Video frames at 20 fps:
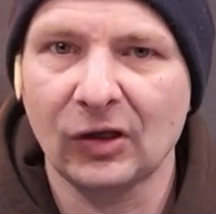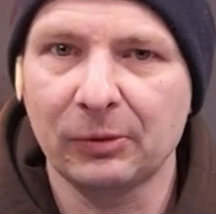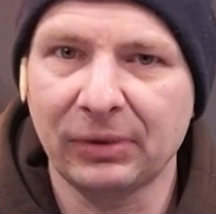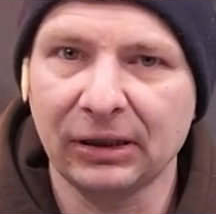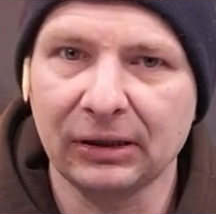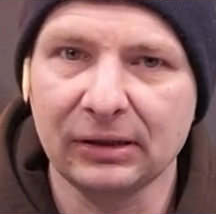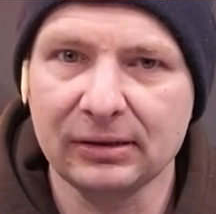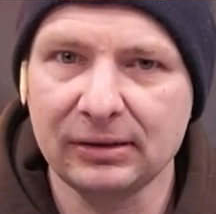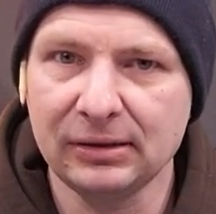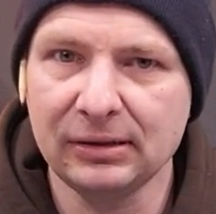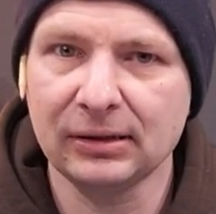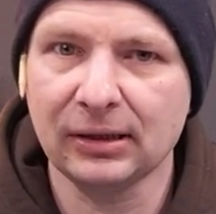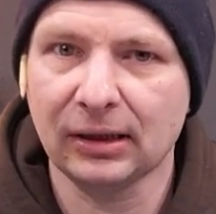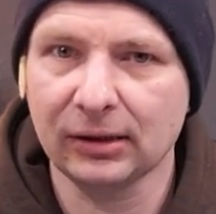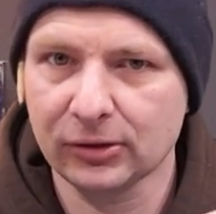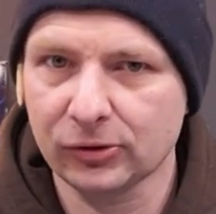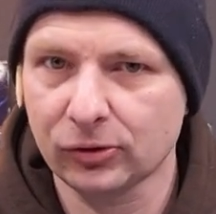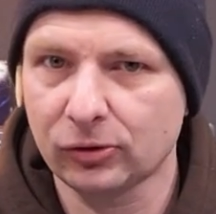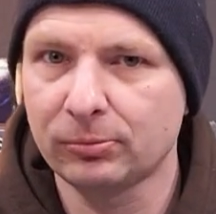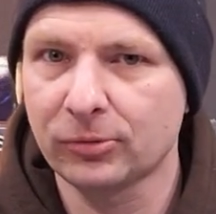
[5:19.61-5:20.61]
Bei Resin
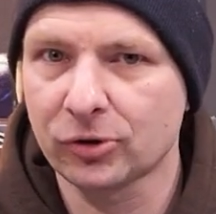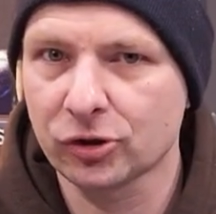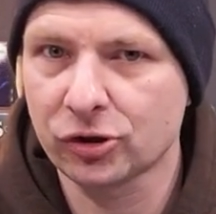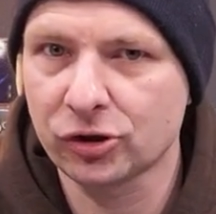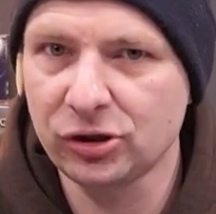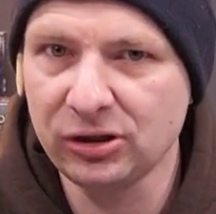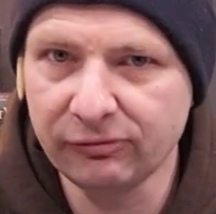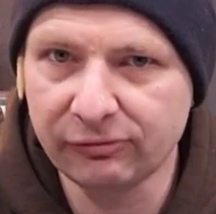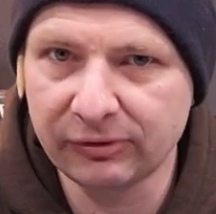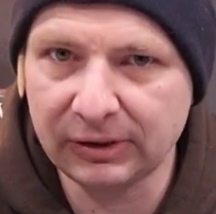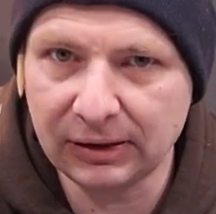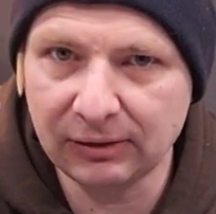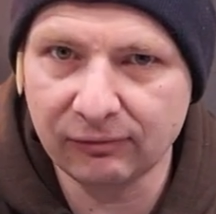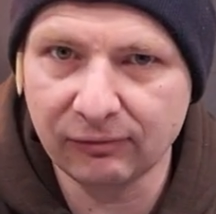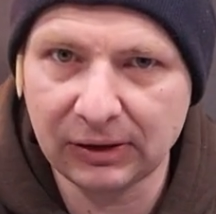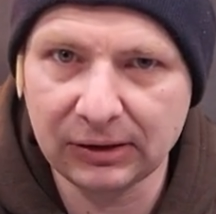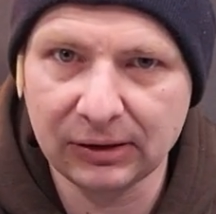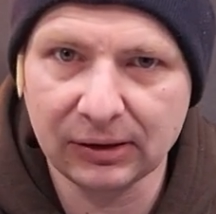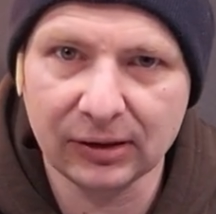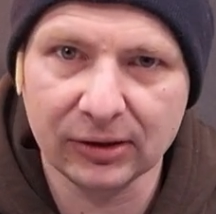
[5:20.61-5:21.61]
kann das auch mal schief gehen,
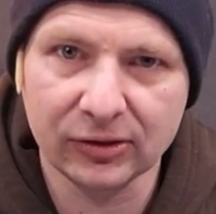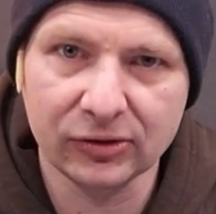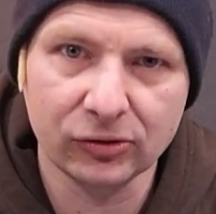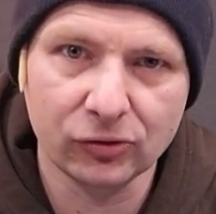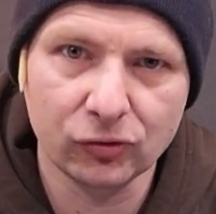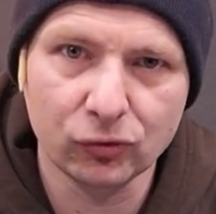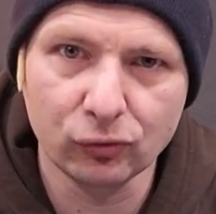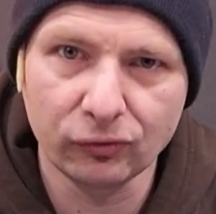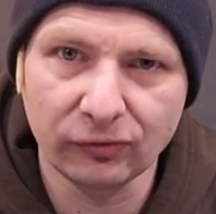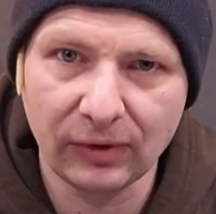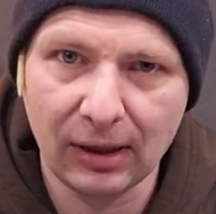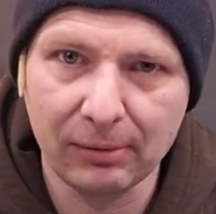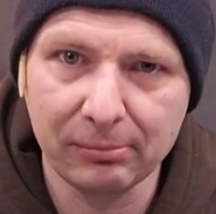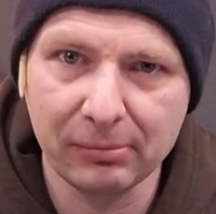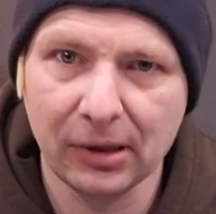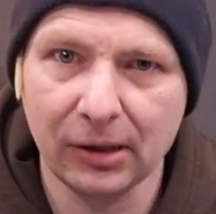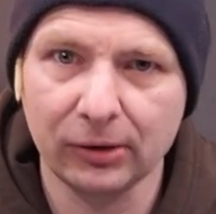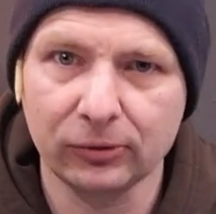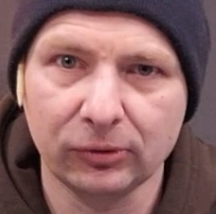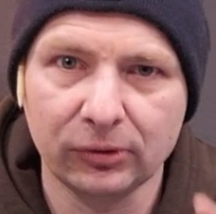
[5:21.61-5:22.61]
wenn ihr das zu warm
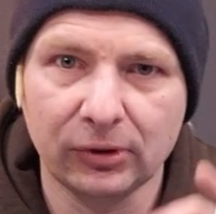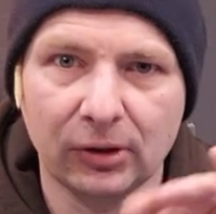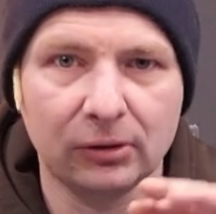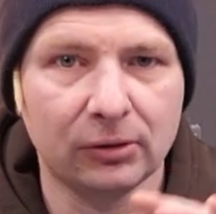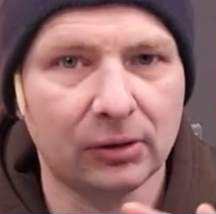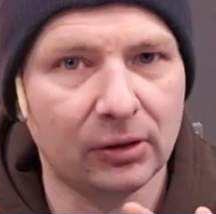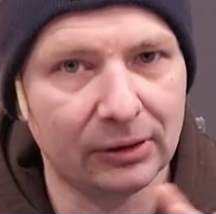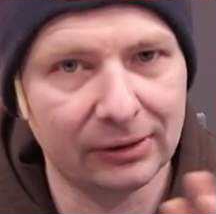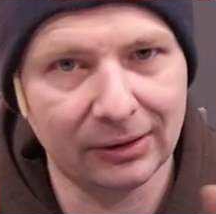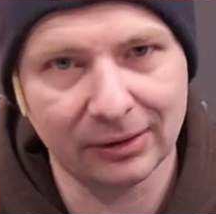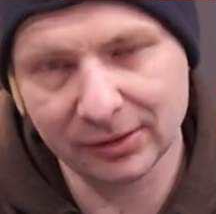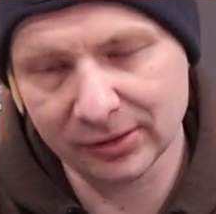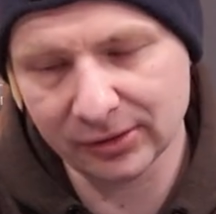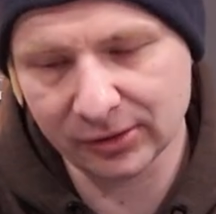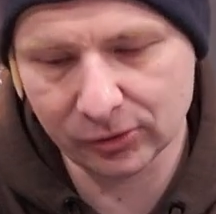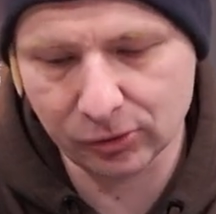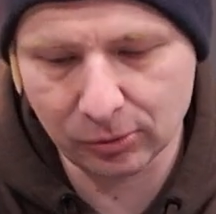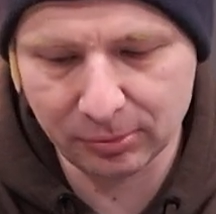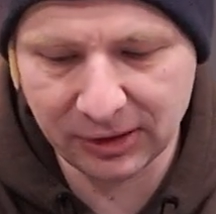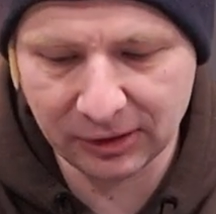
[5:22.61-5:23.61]
macht und dann, oh, dann ist
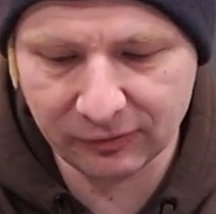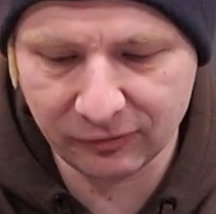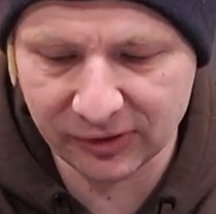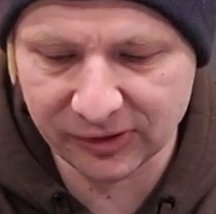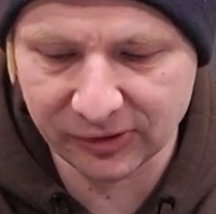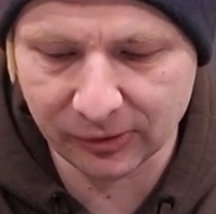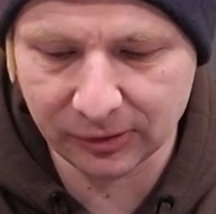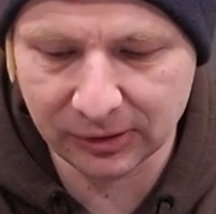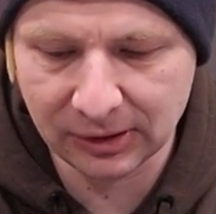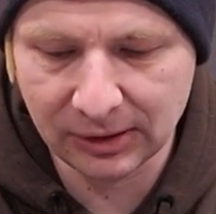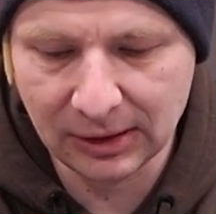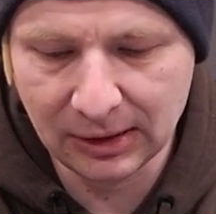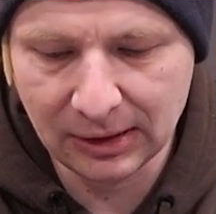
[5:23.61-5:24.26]
es komplett versaut.